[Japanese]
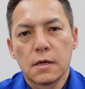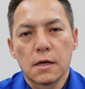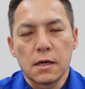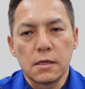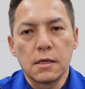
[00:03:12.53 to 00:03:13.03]

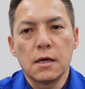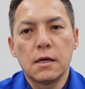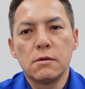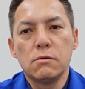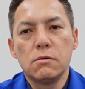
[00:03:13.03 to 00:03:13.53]
はい、
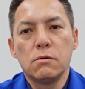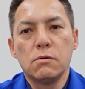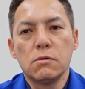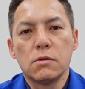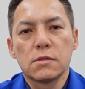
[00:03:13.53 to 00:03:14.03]
あ
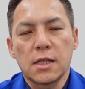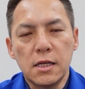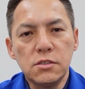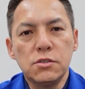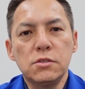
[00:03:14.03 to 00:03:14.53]
の
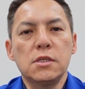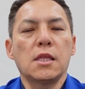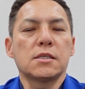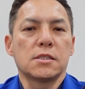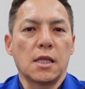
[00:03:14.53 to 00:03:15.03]
単純に
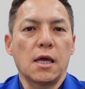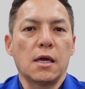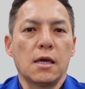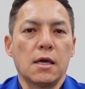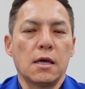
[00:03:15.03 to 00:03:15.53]
です
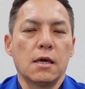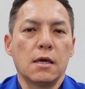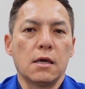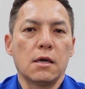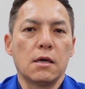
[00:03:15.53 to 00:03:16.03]
ね、
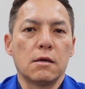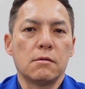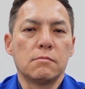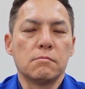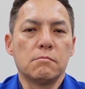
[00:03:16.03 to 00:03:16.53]

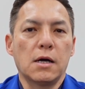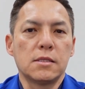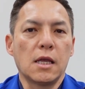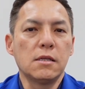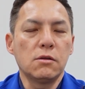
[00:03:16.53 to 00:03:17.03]
えーまあ、
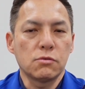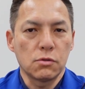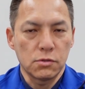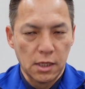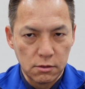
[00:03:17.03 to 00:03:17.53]
電力
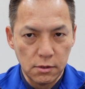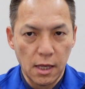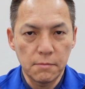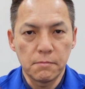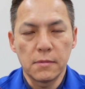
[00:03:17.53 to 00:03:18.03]
の削
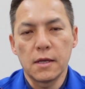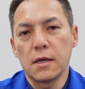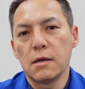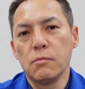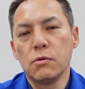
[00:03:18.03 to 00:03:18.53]
減、
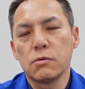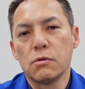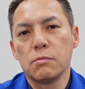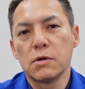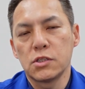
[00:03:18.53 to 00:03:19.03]
えー、も
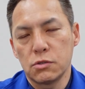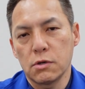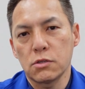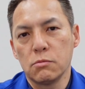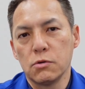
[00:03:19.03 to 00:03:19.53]
こう、まあ、必要
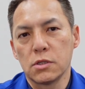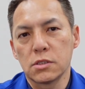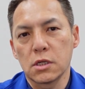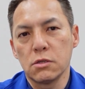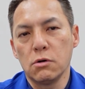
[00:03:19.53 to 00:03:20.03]
かと思うんで
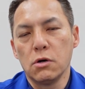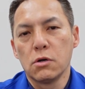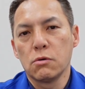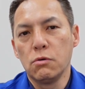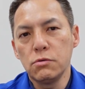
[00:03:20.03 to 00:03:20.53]
すけど、
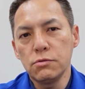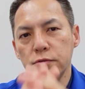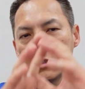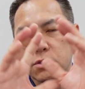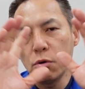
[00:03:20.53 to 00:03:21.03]
こういうふ
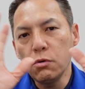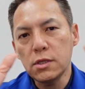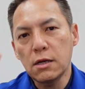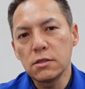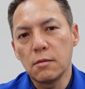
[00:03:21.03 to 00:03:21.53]
うに
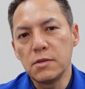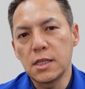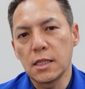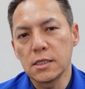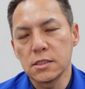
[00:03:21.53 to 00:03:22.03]
トータルで見
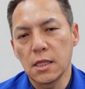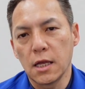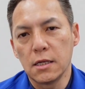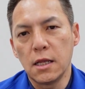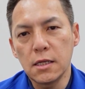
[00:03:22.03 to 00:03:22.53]
てです
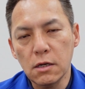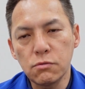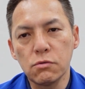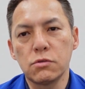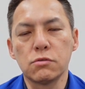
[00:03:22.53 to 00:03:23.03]
ね冷却
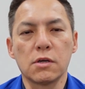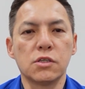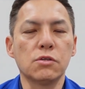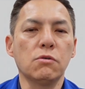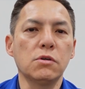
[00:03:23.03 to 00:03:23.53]
灯というのは
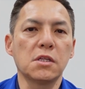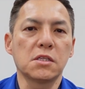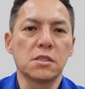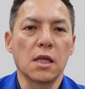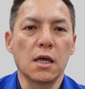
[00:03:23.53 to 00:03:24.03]
非常にで
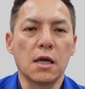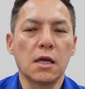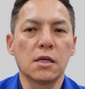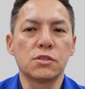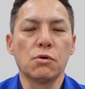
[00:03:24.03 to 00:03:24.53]
すね、
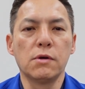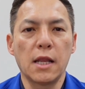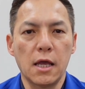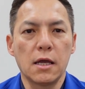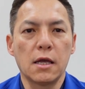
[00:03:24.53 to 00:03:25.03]
えー、省
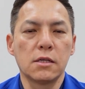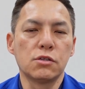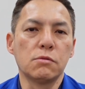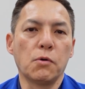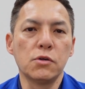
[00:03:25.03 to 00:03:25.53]
エネ
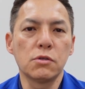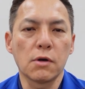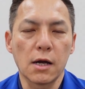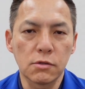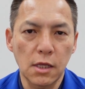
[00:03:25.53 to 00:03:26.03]
するポイント
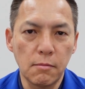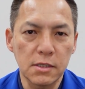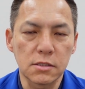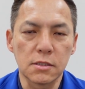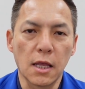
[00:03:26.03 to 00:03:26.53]
がございま
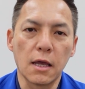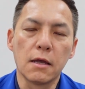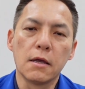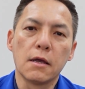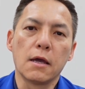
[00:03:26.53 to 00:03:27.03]
すので、
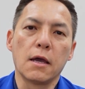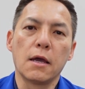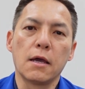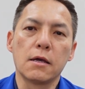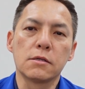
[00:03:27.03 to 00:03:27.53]

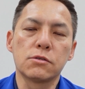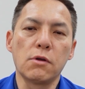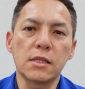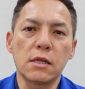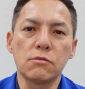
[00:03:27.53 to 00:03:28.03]
えー、そ
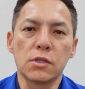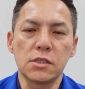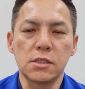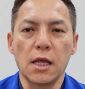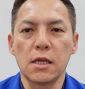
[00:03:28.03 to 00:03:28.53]
のあたりをで
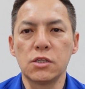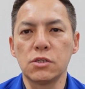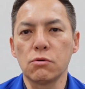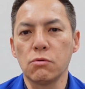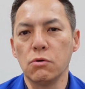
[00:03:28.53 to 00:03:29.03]
すね
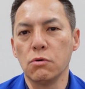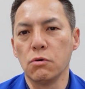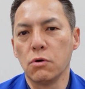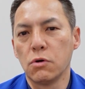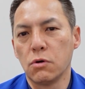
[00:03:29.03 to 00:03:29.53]
一度
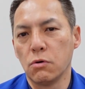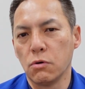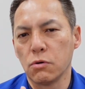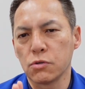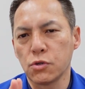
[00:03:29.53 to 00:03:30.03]
こ
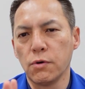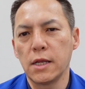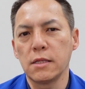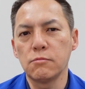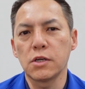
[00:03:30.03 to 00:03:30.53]
う省
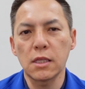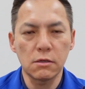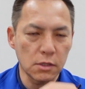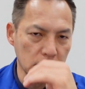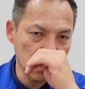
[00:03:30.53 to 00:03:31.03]
エネに向けて
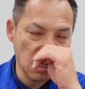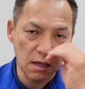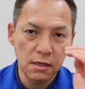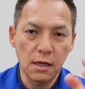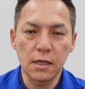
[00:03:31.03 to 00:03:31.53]
のですね、
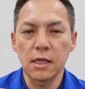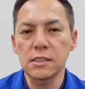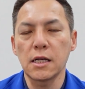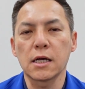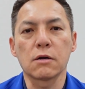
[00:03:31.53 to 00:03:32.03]
計
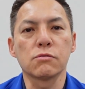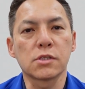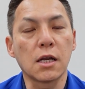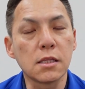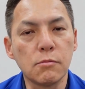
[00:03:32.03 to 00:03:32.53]
算なんかこう
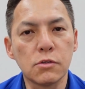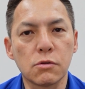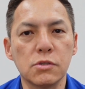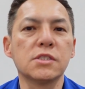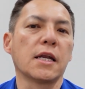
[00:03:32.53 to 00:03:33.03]
されてみる
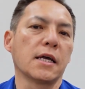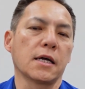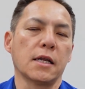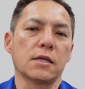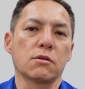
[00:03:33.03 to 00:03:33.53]
といいんじゃない
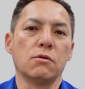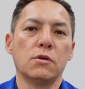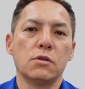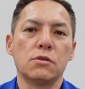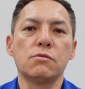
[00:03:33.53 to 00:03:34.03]
かな
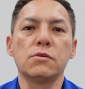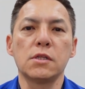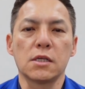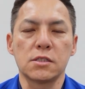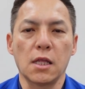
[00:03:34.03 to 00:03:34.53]
というふう
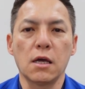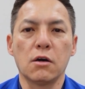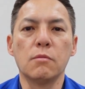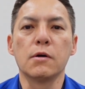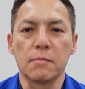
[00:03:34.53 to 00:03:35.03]
にですね
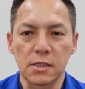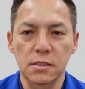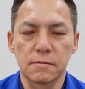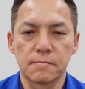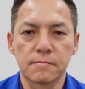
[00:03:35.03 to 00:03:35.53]
思います。